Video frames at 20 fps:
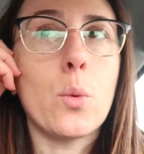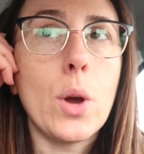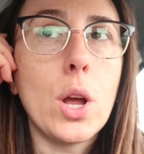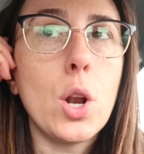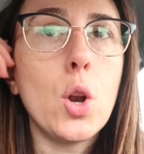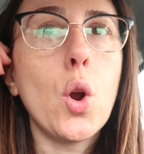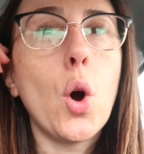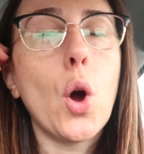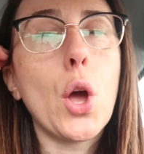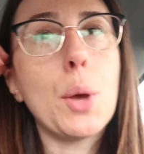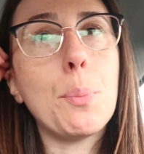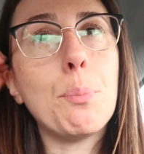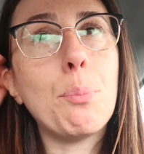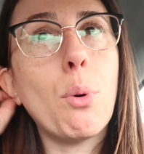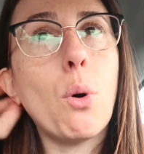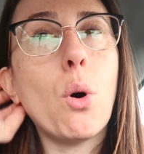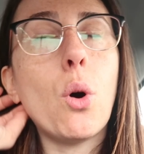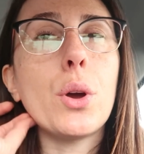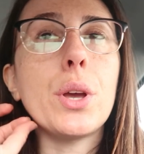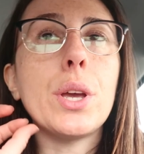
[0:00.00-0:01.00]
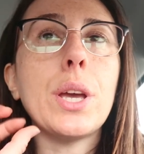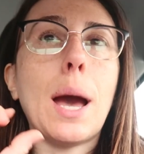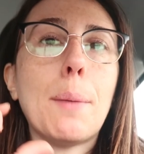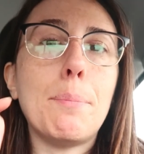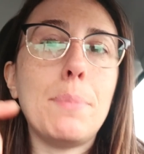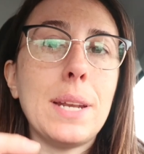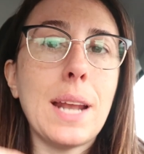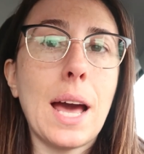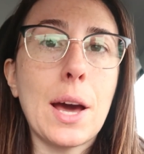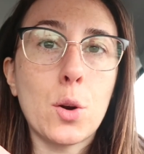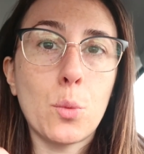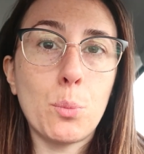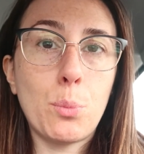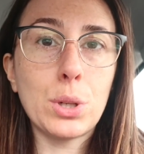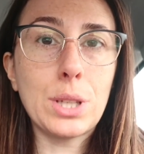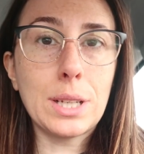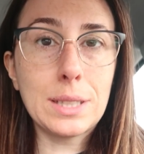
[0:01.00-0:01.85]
quello e poi abbinare un po'